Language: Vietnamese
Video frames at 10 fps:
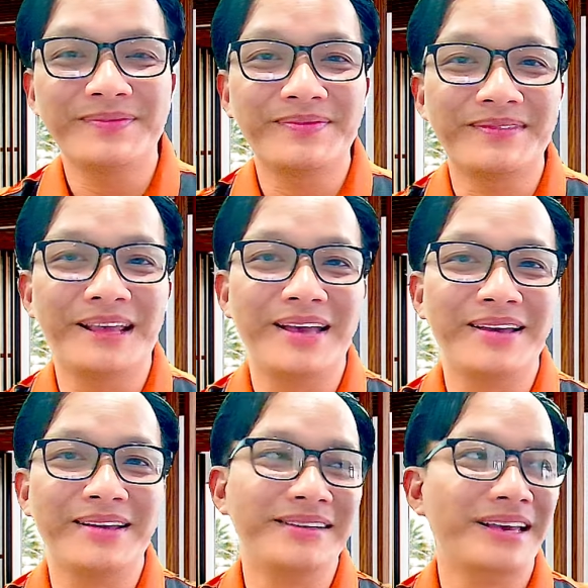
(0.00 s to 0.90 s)

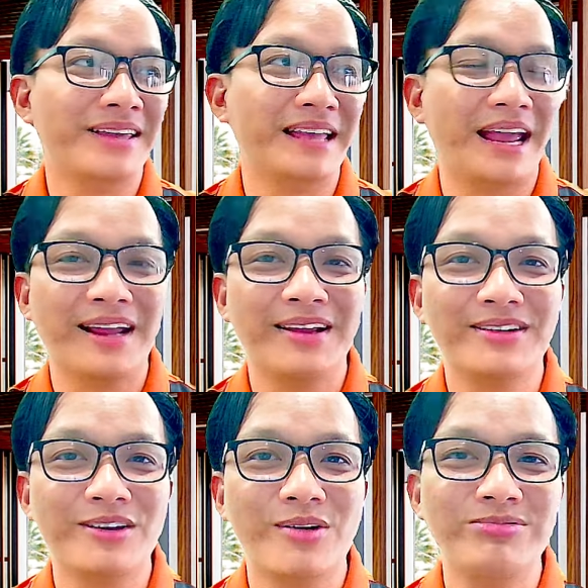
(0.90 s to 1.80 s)
về về nhà
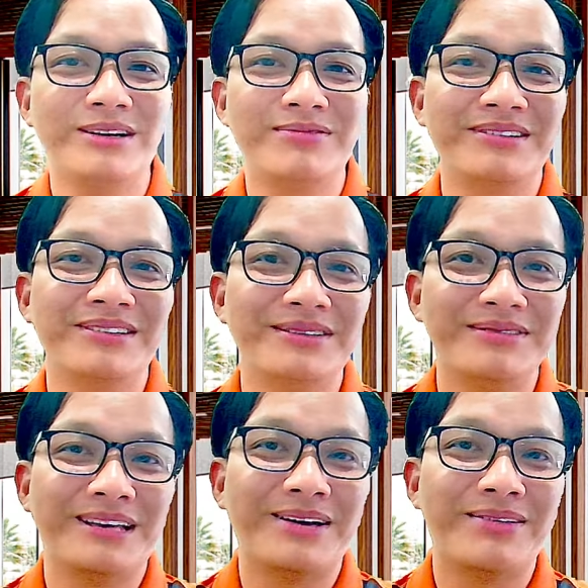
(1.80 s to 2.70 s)
nhốt trong có giống
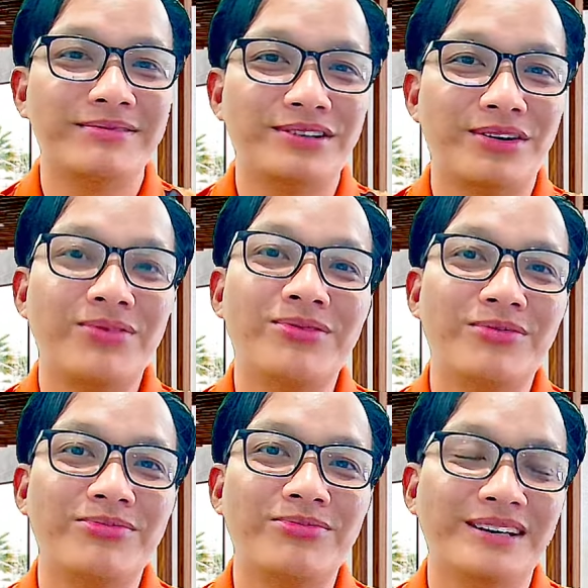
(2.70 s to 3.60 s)
như kiểu chỗ
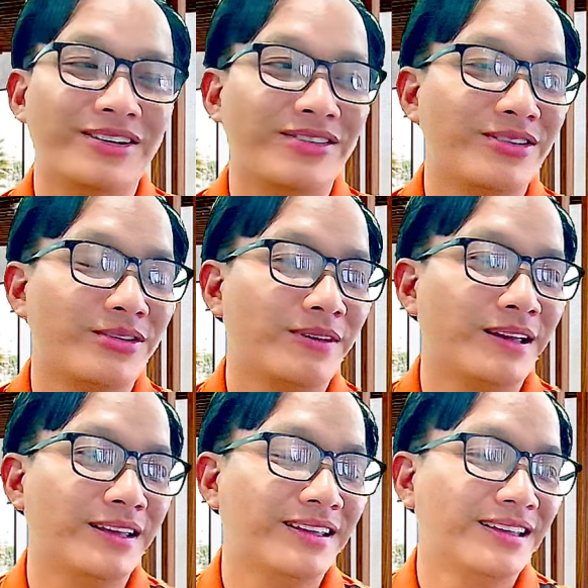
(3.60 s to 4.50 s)
cung vô vô không
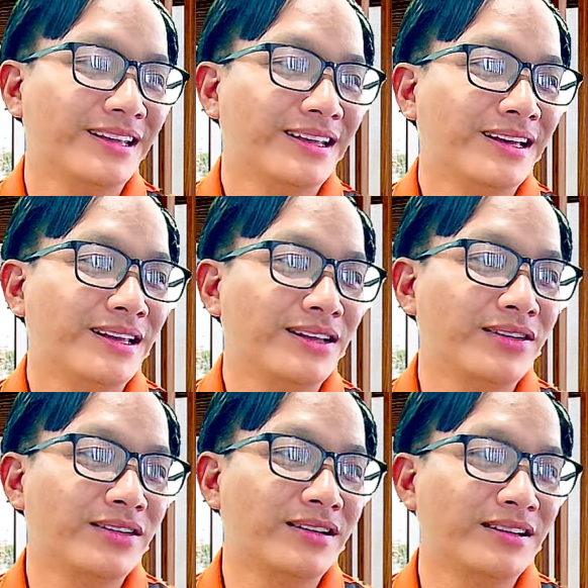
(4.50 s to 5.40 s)
biết à,
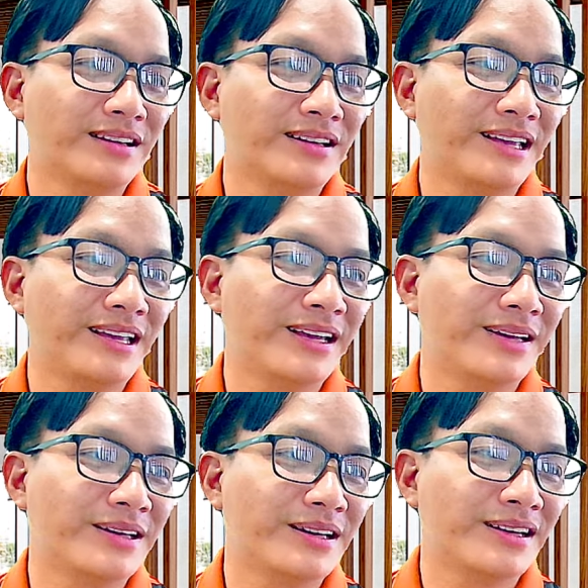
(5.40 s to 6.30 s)
như cái
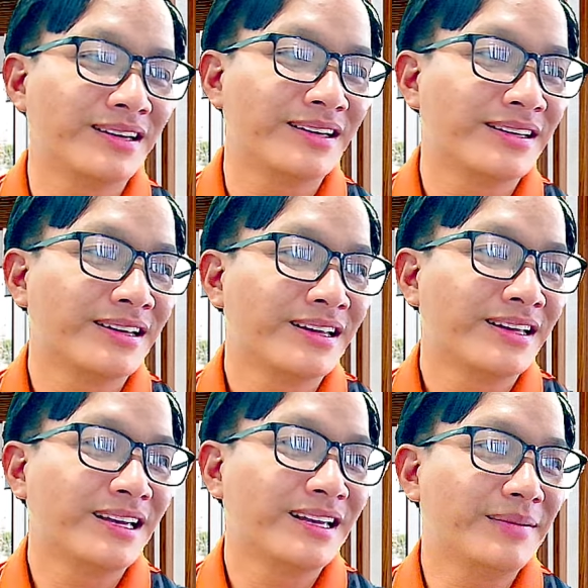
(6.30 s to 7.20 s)
à,
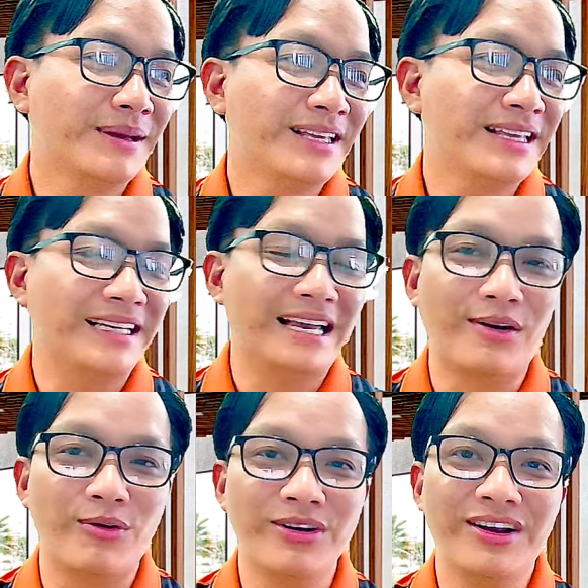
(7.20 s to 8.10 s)
cái mấy cái gian nhà
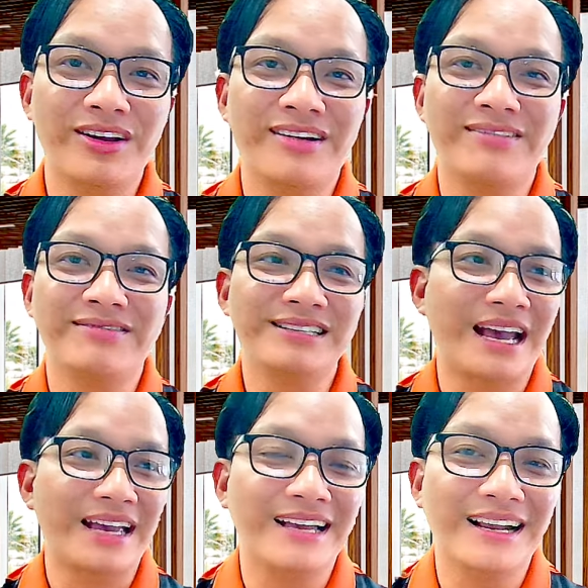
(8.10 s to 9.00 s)
cũ rồi đó không nó
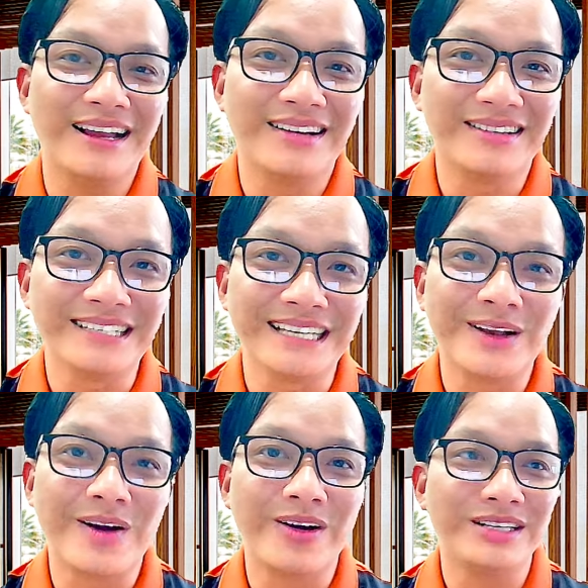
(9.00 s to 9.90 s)
xài vài lần sanh
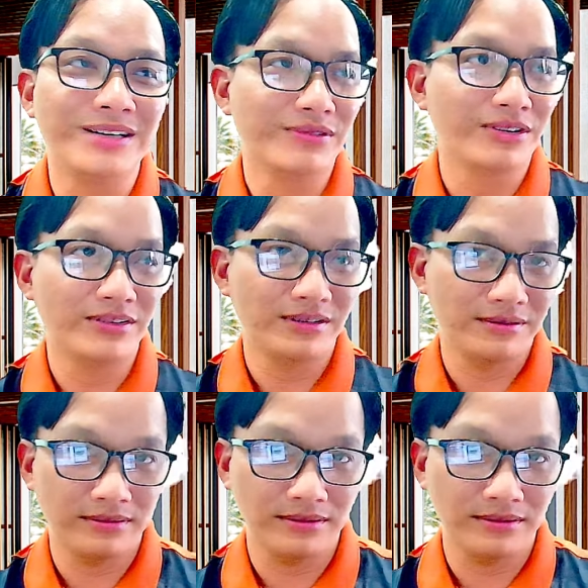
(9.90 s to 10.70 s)
con rồi xong rồi ờ,